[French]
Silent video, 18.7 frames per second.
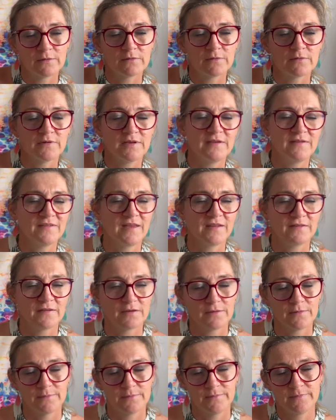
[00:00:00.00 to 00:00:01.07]
euh, des
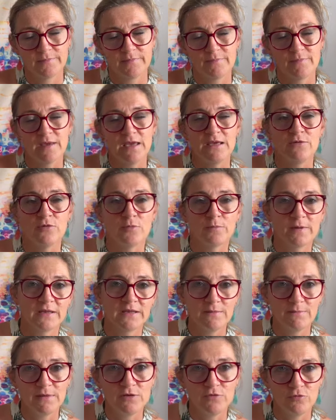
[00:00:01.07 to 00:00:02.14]
êtres et non pas
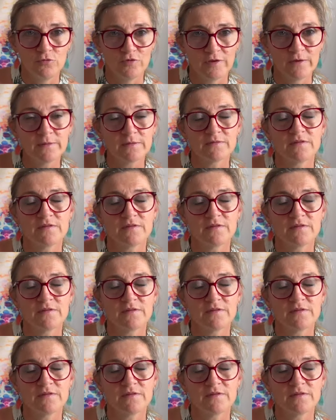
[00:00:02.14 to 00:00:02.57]
des méduses. Hein.